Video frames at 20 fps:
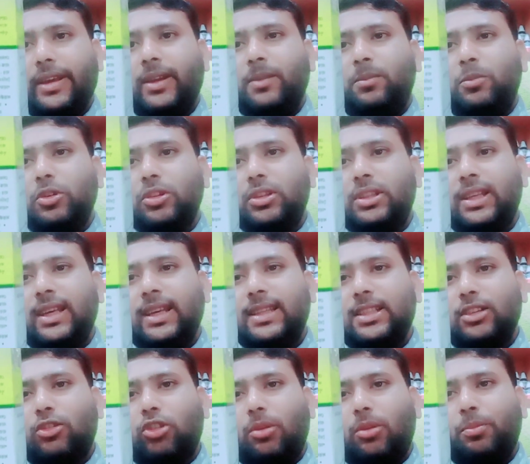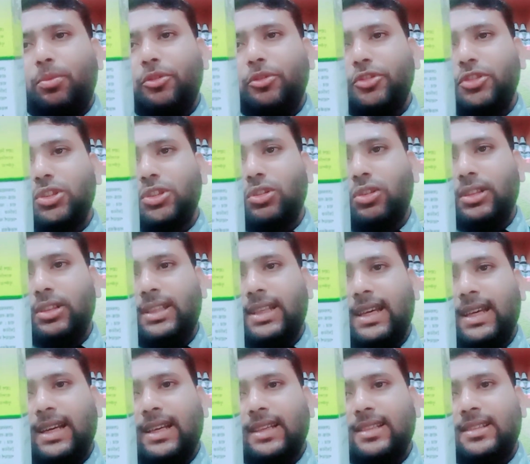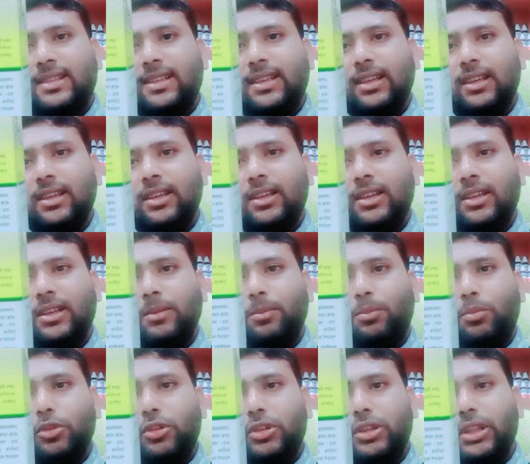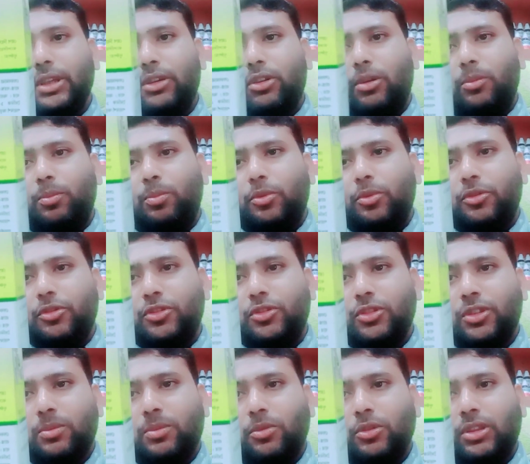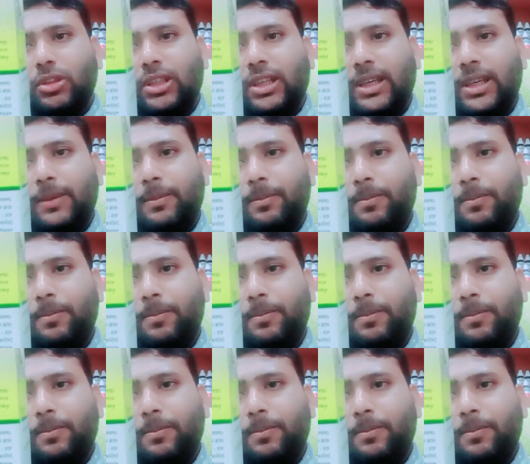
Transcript: এর মধ্যে যে কম্পোজিশনগুলো দেয়া আছে প্রত্যেক কম্পোজিশনের মধ্যে